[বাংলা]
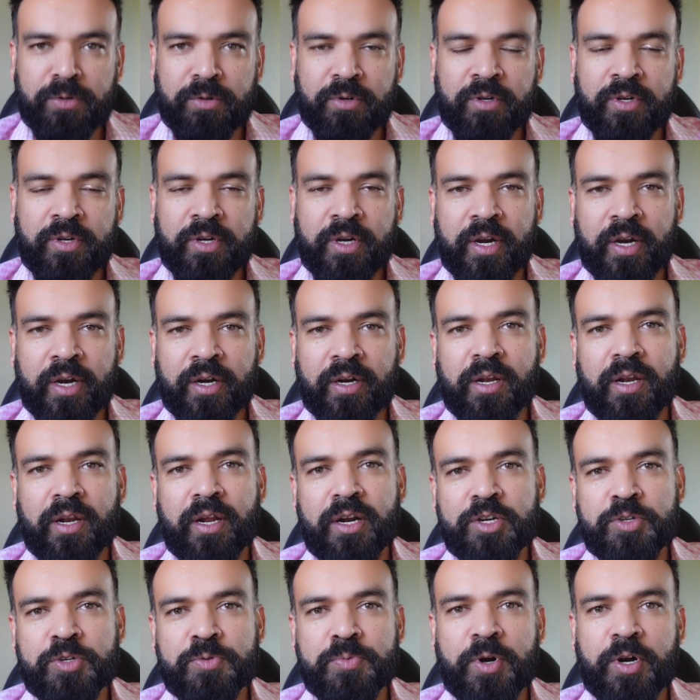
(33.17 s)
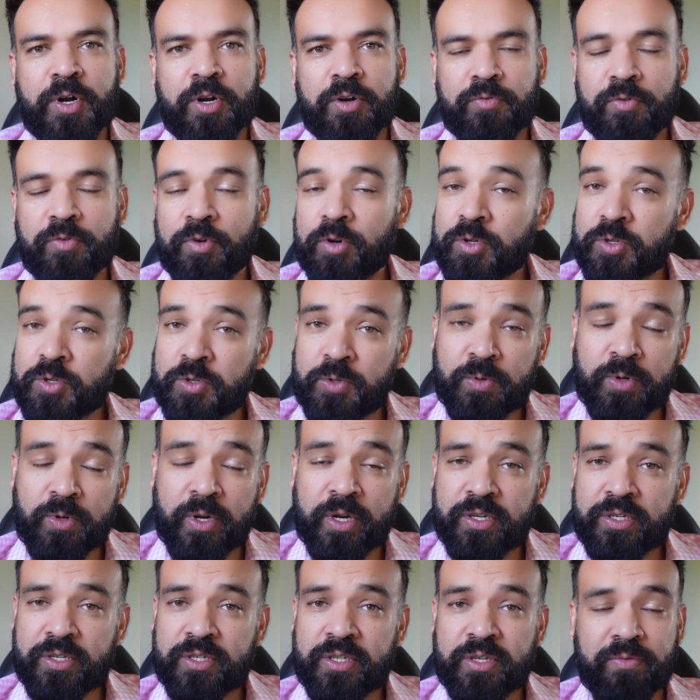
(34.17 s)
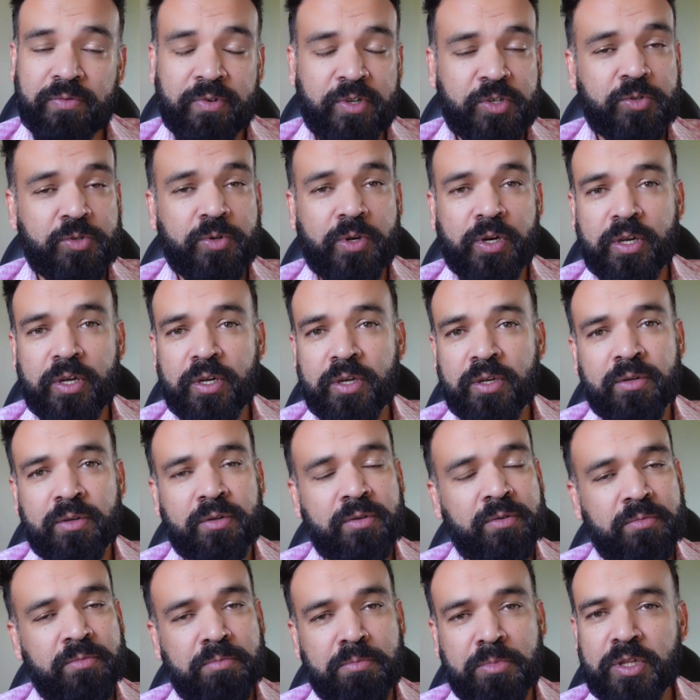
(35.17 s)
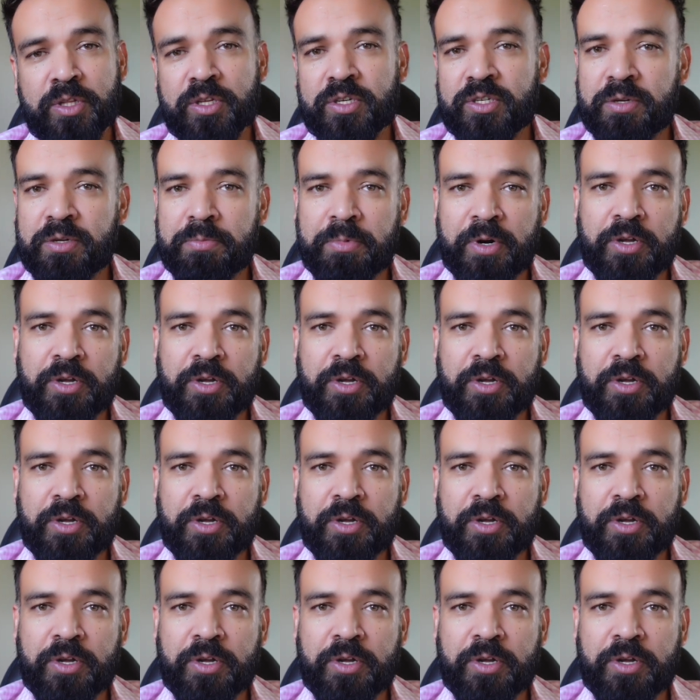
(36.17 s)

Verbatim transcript: জন্য একটা লার্জ পার্ট অফ আর স্টুডেন্টস ইভেনচুয়ালি বিদেশে